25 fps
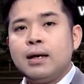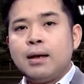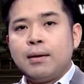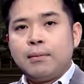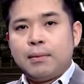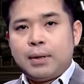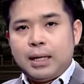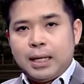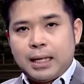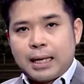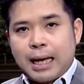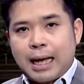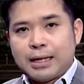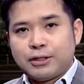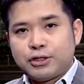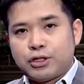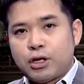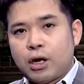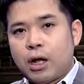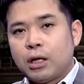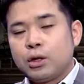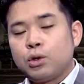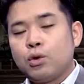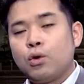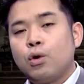มีการ
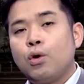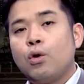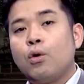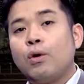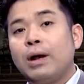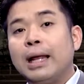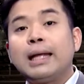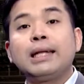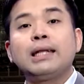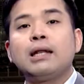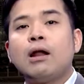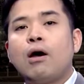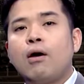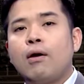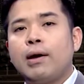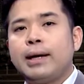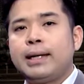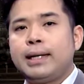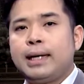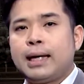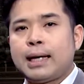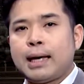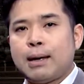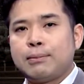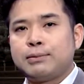ชะลอตัวลงเล็กน้อย
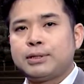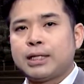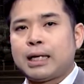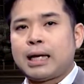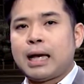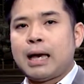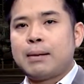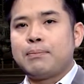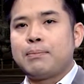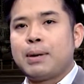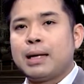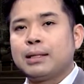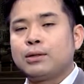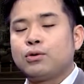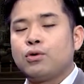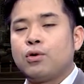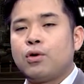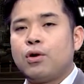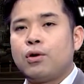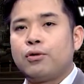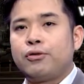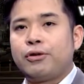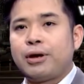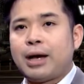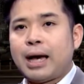นะครับจากการพักตัว
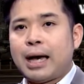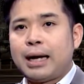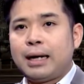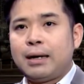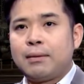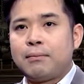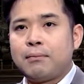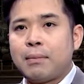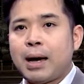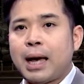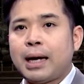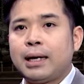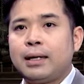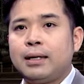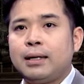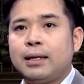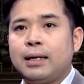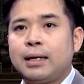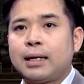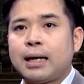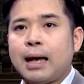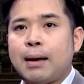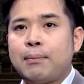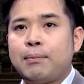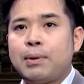ของราคาน้ำมัน
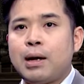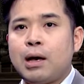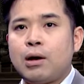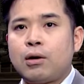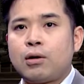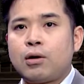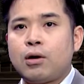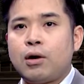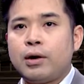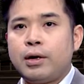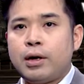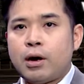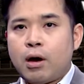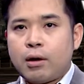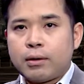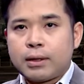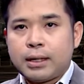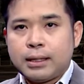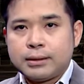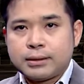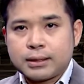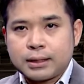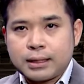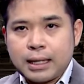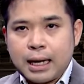นะครับ แล้วก็นอกเห
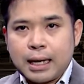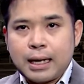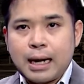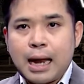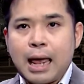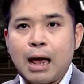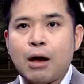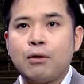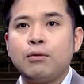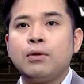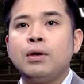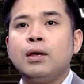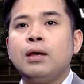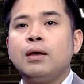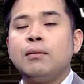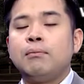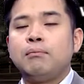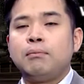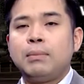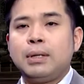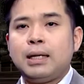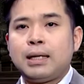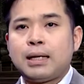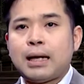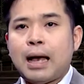นือจากนั้นแล้ว
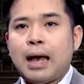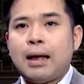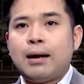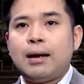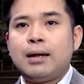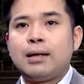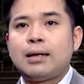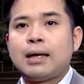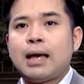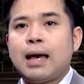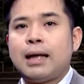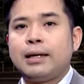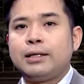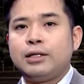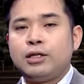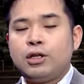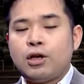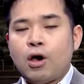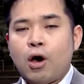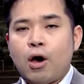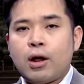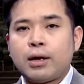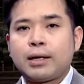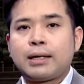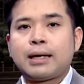มีการรายงาน
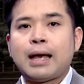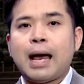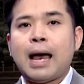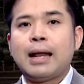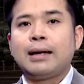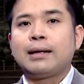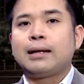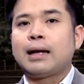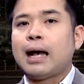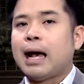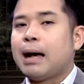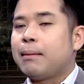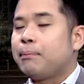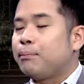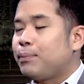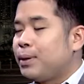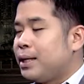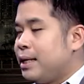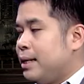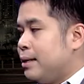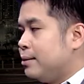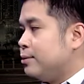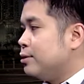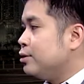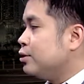ยอดการค้าป
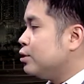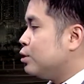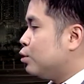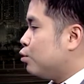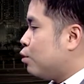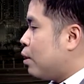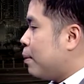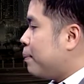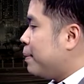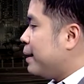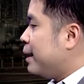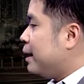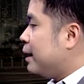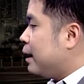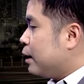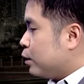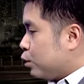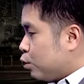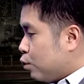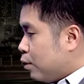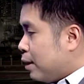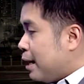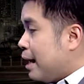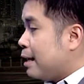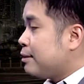ลีก ซึ่งถือว่าเป็นหนึ่ง
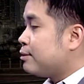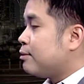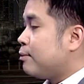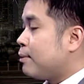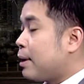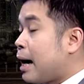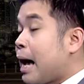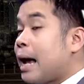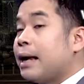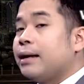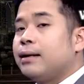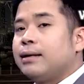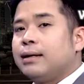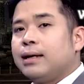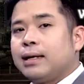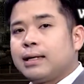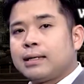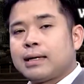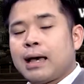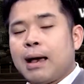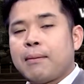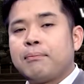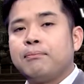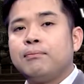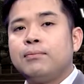ตัวเลขสำคัญ
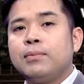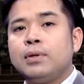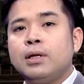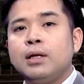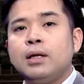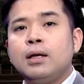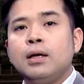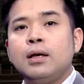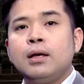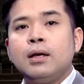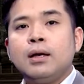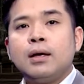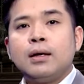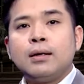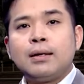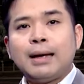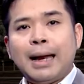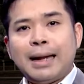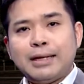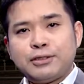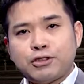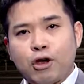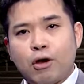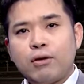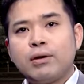นะครับ
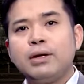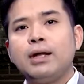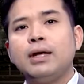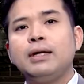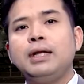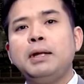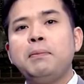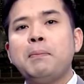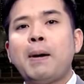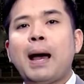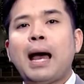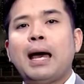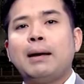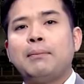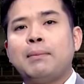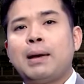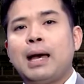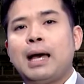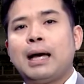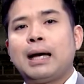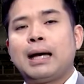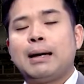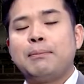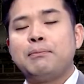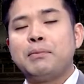ใน2เดือนที่ผ่าน
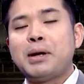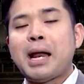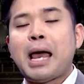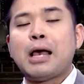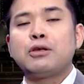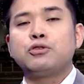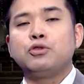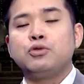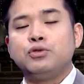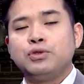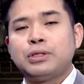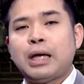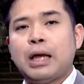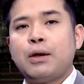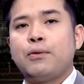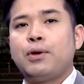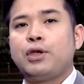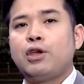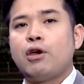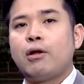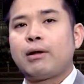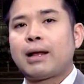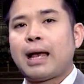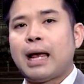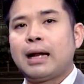มาครับน่าสนใจ
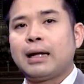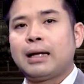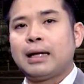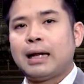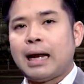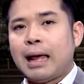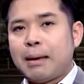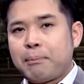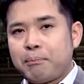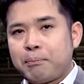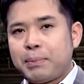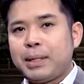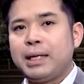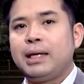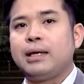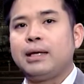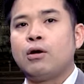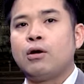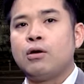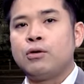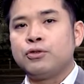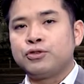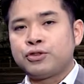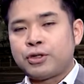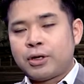ว่ายอดการค้าปีก
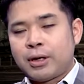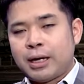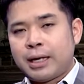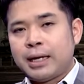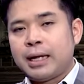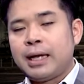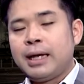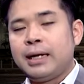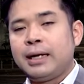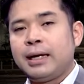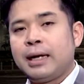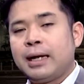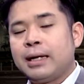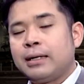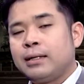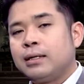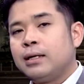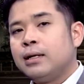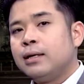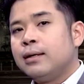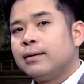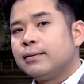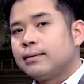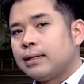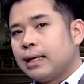งสหรัฐเองนั้น
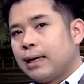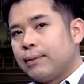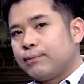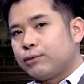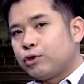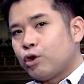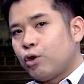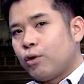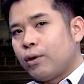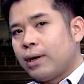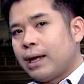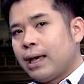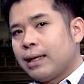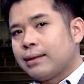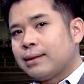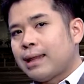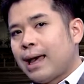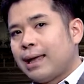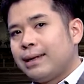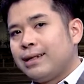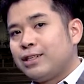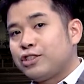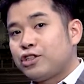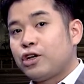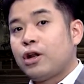เติบโตในอัต
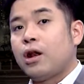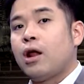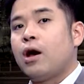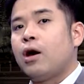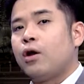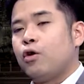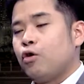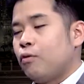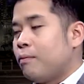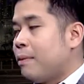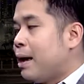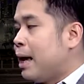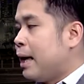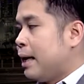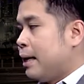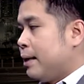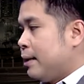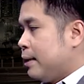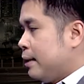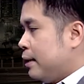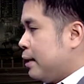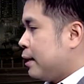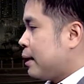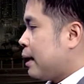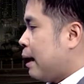ราที่ชะลอลงมา
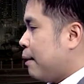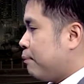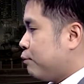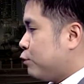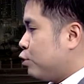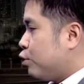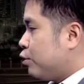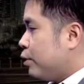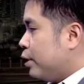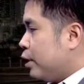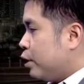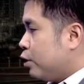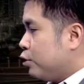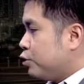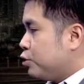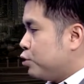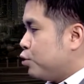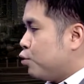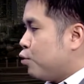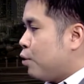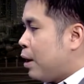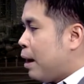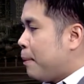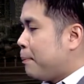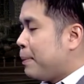นะครับตรงนี้ก็
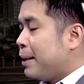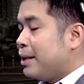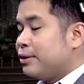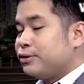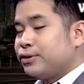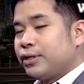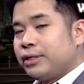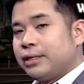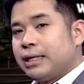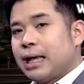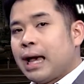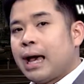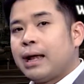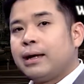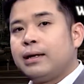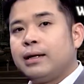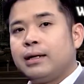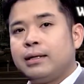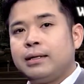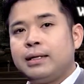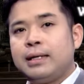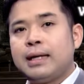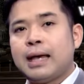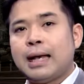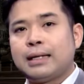ถือว่าเป็นสัญญาณห
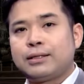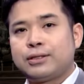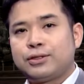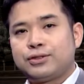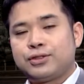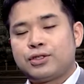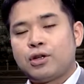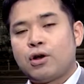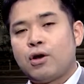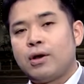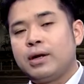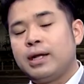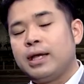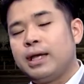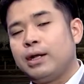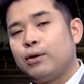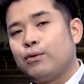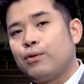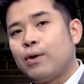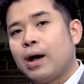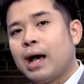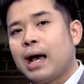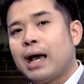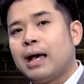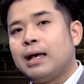นึ่งที่อาจจะซ้อนเห็น
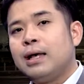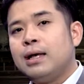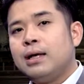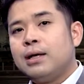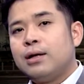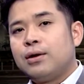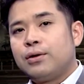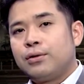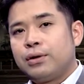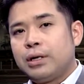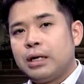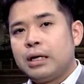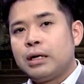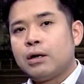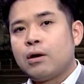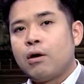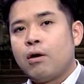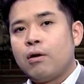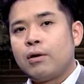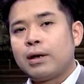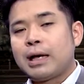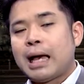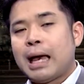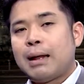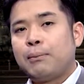ว่าเรื่องข
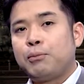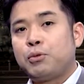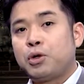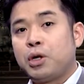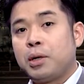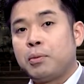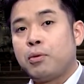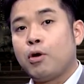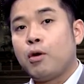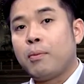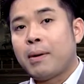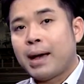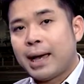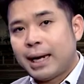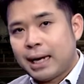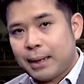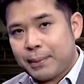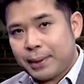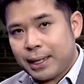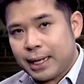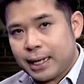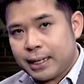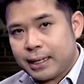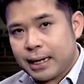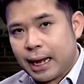องการบริโภคภายใน
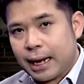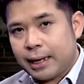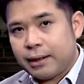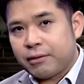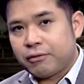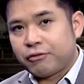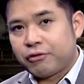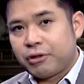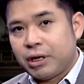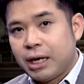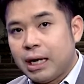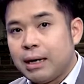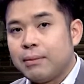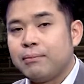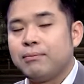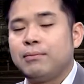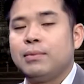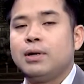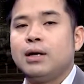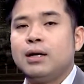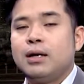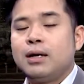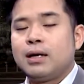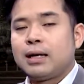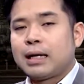ประเทศนั้นเริ่ม
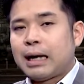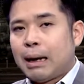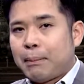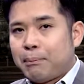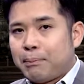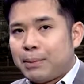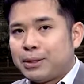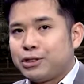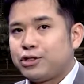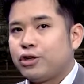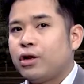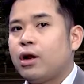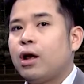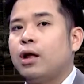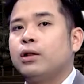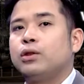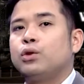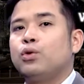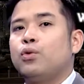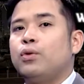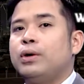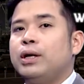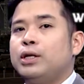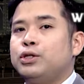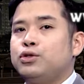กลับมาชะลอ
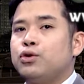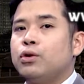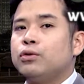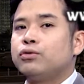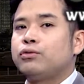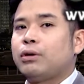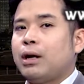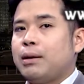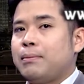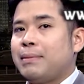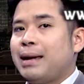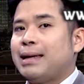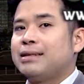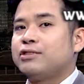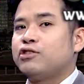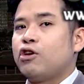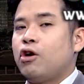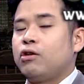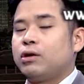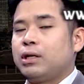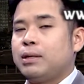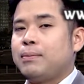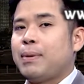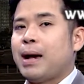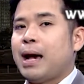ตัวในช่วงไตรมาสส
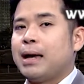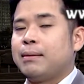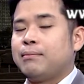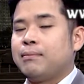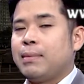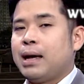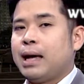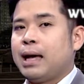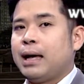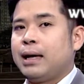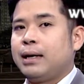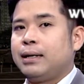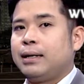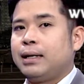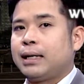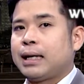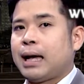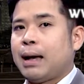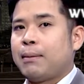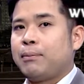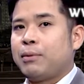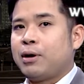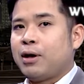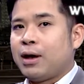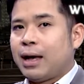ที่ผ่านมานะ
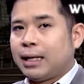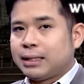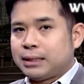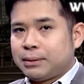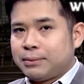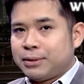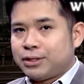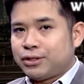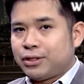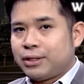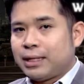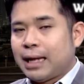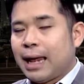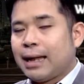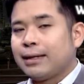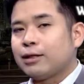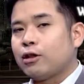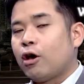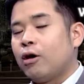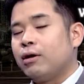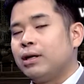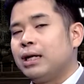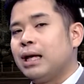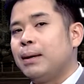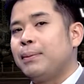ครับแล้วอาจจะมีสัญญาณ
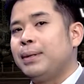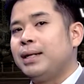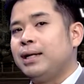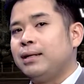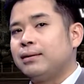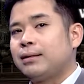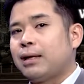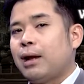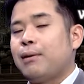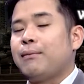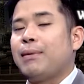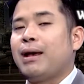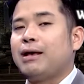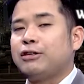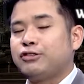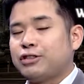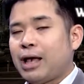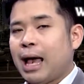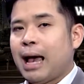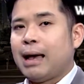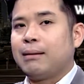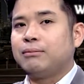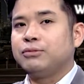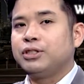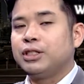ต่อเนื่องไปถึงไตรมาส
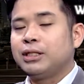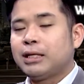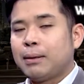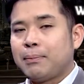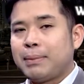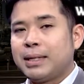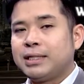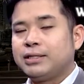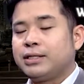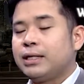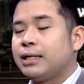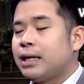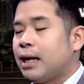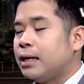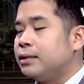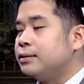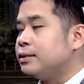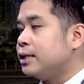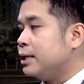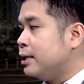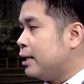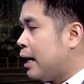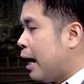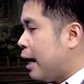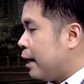สซึ่งถ้าเป็นเช่นนั้น
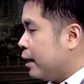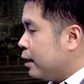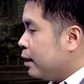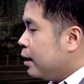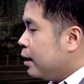จริงนั้น